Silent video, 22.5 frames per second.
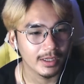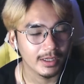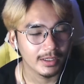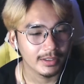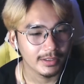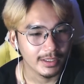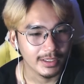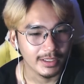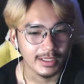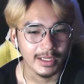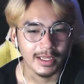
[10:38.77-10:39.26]

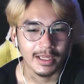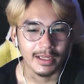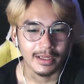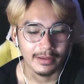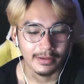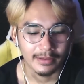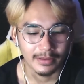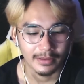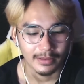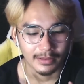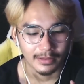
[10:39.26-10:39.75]
ทีนี้
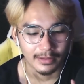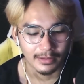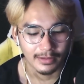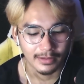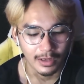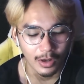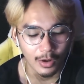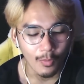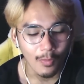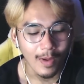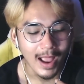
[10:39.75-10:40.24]

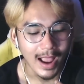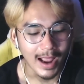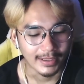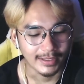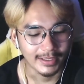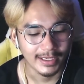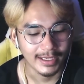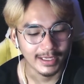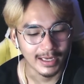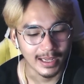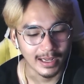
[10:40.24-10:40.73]
ระหว่าง
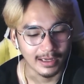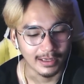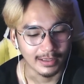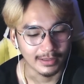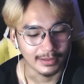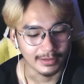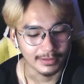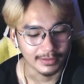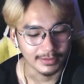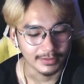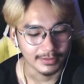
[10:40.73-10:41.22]
ที่กำลัง
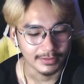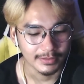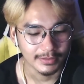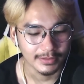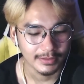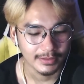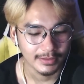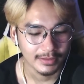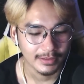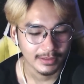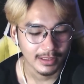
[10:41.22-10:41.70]

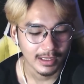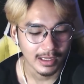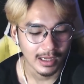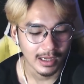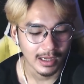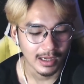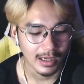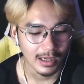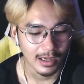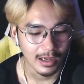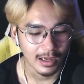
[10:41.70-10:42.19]
อ,
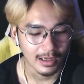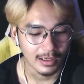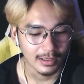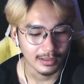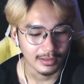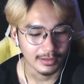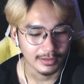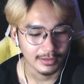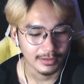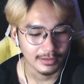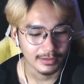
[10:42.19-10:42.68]

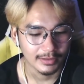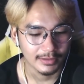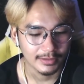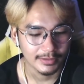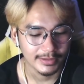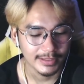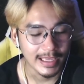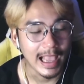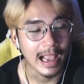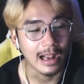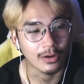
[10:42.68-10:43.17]

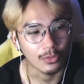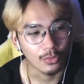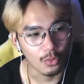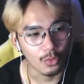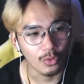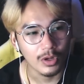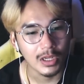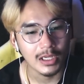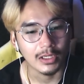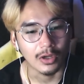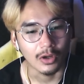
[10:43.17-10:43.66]
อยากรู้
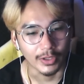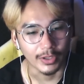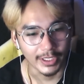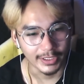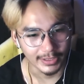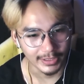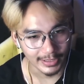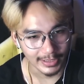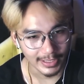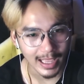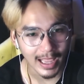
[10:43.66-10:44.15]
เรื่องของคริ
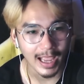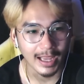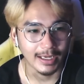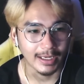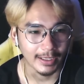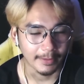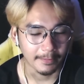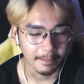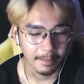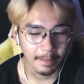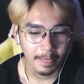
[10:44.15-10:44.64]
สติน่า
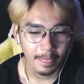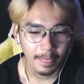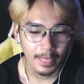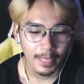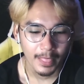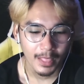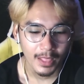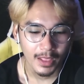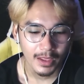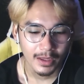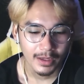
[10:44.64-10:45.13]
เนี่ย
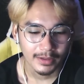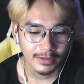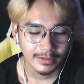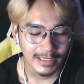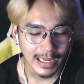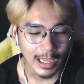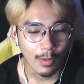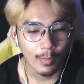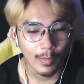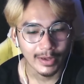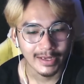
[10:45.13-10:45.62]

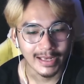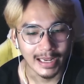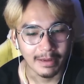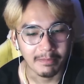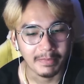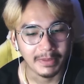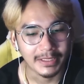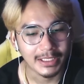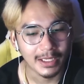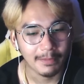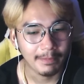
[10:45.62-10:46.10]
ณวันนั้น
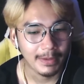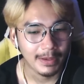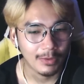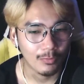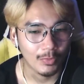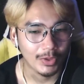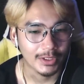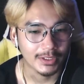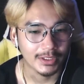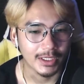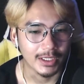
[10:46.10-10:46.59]
มันก็เป็น
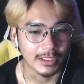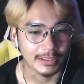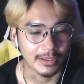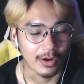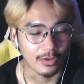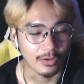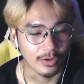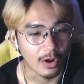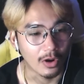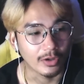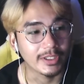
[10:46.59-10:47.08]
วันเกิดข
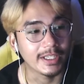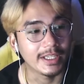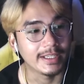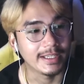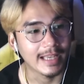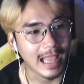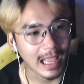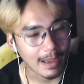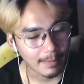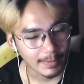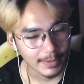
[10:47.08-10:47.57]
องน้องที
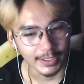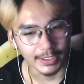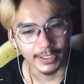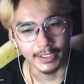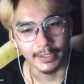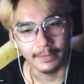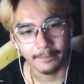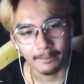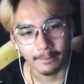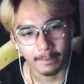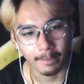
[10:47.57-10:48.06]
น่าพอดี
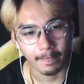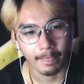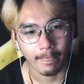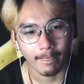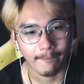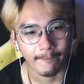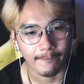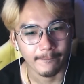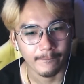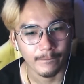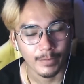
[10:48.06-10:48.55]

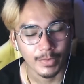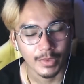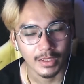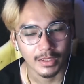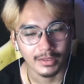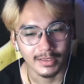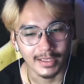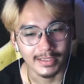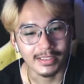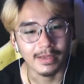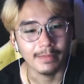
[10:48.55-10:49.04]

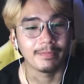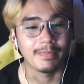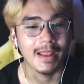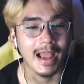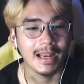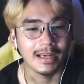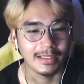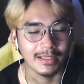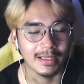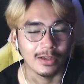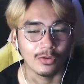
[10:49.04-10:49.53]
ในสัปดา
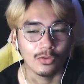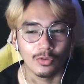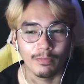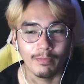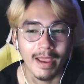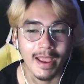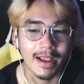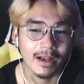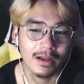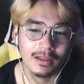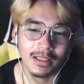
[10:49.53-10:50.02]
ห์นั้นนะคุณ
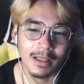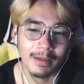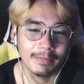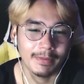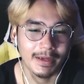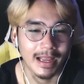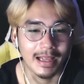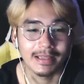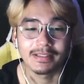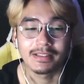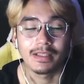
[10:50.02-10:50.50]
แม่ก็
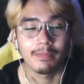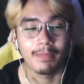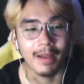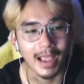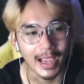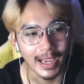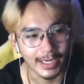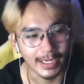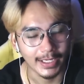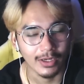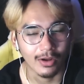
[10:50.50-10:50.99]
ทำการเซอร์ไพร
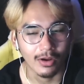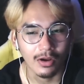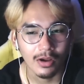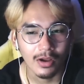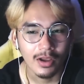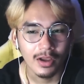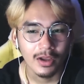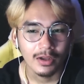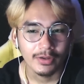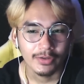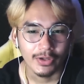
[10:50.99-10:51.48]
ส์เนาะ
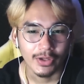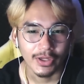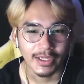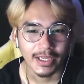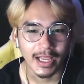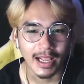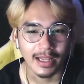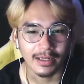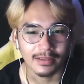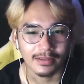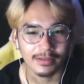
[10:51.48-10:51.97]
โดย
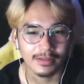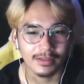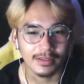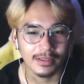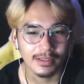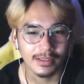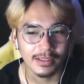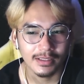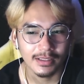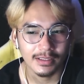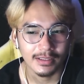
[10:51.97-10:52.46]
การ
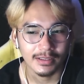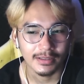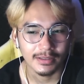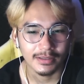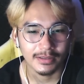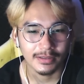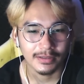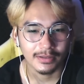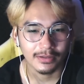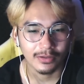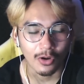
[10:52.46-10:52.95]
ซื้อ
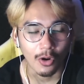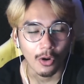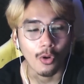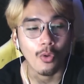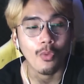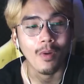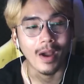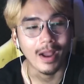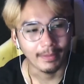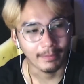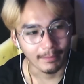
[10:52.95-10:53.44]
ของ
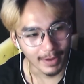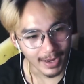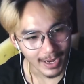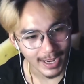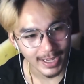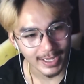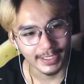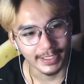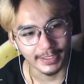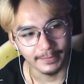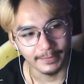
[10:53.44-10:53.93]
ขวัญมาให้